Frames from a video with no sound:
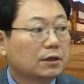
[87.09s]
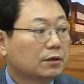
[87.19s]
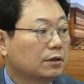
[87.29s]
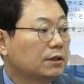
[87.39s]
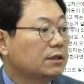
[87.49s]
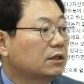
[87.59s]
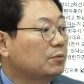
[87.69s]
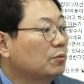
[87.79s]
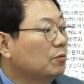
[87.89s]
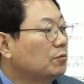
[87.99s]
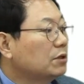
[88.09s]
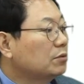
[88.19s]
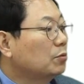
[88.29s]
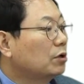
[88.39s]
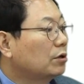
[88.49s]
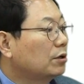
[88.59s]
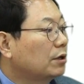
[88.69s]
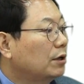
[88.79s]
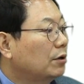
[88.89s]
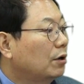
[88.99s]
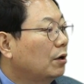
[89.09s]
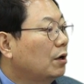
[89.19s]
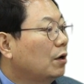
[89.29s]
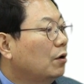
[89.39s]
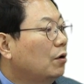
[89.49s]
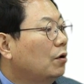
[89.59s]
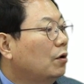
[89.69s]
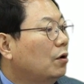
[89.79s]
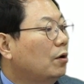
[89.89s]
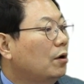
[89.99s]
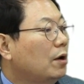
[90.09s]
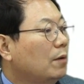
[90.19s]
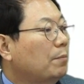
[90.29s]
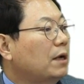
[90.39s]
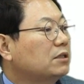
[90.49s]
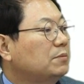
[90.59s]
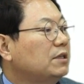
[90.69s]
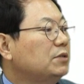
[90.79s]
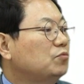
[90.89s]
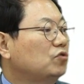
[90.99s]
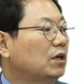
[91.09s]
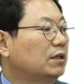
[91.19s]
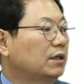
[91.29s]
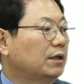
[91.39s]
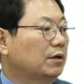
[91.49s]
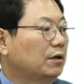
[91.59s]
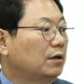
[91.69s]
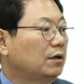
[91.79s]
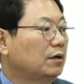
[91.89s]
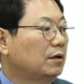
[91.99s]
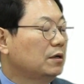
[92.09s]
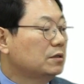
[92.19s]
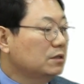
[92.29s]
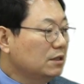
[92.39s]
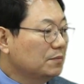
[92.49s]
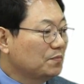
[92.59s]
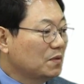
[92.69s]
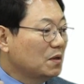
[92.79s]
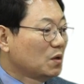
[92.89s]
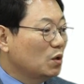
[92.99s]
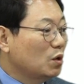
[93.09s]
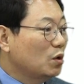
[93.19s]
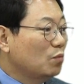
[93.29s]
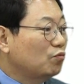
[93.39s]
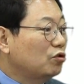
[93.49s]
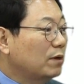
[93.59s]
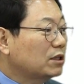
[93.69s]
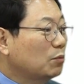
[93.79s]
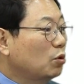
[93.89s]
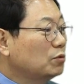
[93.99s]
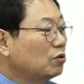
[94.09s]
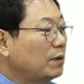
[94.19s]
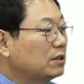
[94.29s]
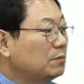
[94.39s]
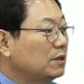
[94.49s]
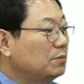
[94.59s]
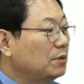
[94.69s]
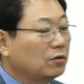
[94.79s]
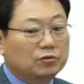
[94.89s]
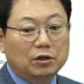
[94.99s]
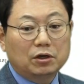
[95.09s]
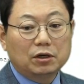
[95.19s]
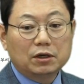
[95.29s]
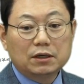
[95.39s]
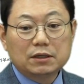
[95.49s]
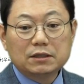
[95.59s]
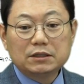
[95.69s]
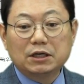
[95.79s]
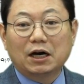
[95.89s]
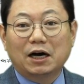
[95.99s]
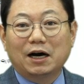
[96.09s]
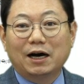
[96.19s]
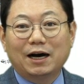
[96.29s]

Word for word: 그런데 상대편 보험사에서 뭐라 그럴까요? 허허 80 대 20 주장한다네요. 응? 불박자 보험사도 80 대 20이라고요? 야